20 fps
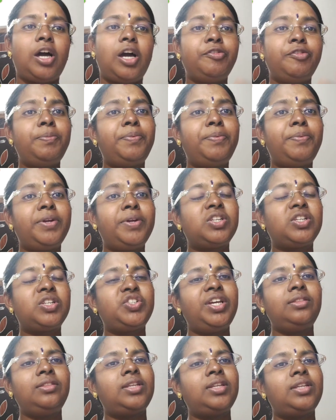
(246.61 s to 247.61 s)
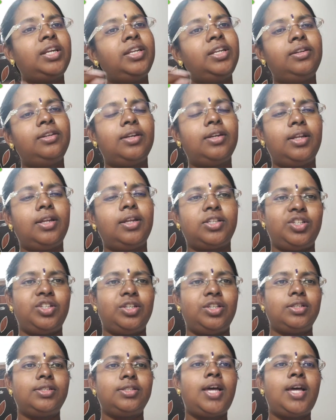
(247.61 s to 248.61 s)
கவி பரீட்சை தனி
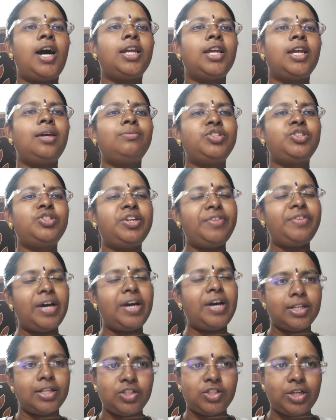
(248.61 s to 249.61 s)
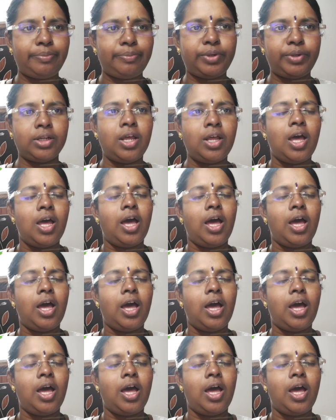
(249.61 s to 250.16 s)
இன்ட்ரடக்ஷன் சாராம்சம் வேறு சாப்டர்